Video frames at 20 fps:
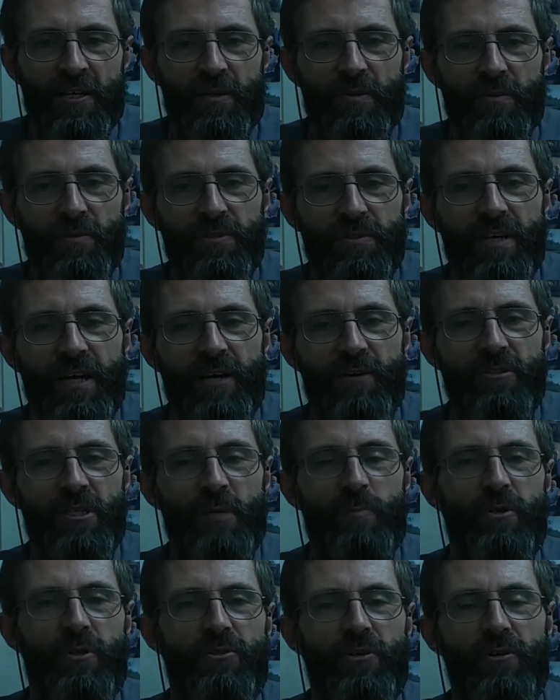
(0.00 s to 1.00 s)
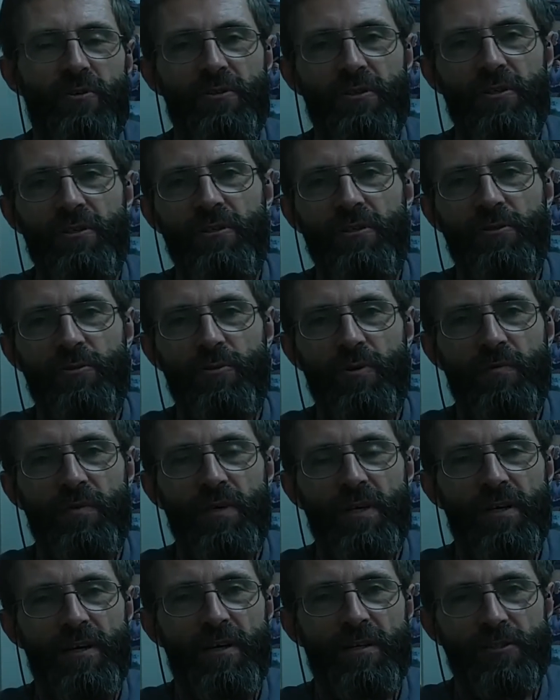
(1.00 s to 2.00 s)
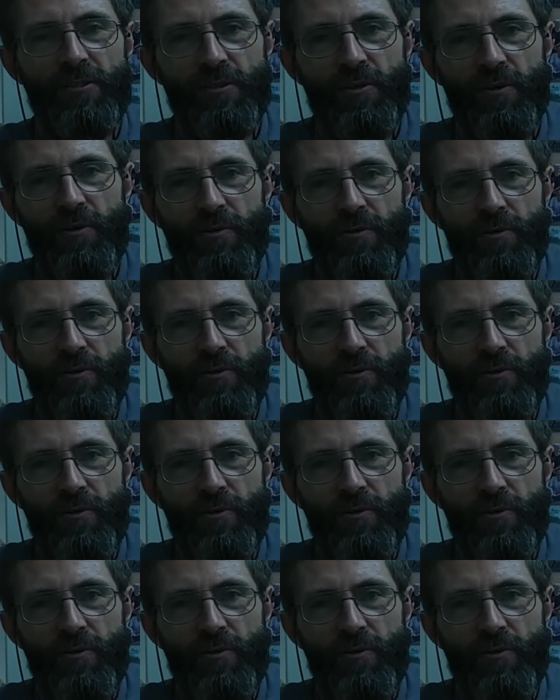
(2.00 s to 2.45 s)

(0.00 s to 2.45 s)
uznają, że początki człowieka są